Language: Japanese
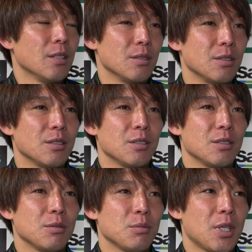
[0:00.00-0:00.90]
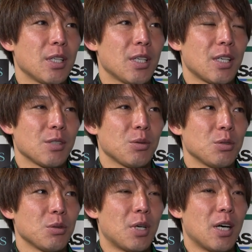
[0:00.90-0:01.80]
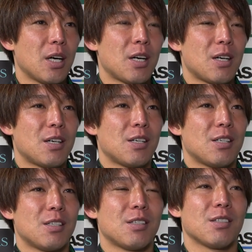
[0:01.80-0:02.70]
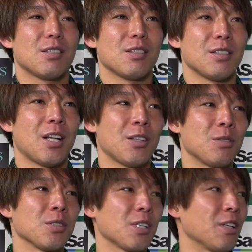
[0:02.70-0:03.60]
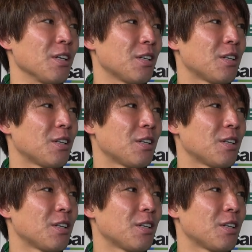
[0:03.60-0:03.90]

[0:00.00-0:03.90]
うんまあなんかそういうのはなんていうんですかね、